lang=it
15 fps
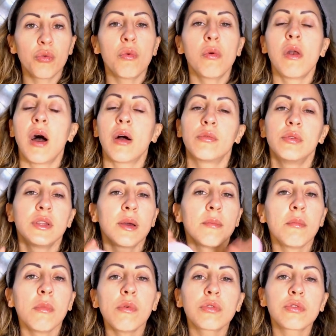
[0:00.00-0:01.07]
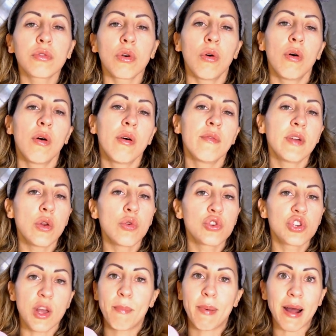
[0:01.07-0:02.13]
nulla, quindi è molto
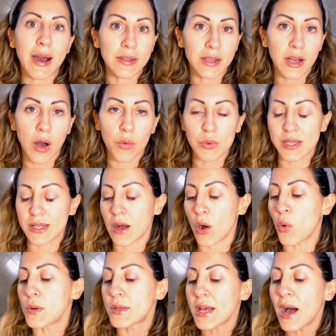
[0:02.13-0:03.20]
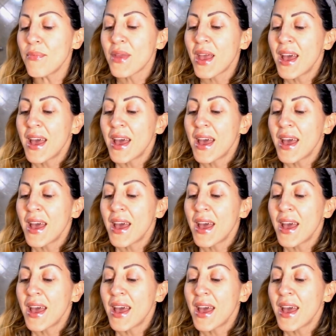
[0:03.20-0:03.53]
veloce e pratica questa cosa.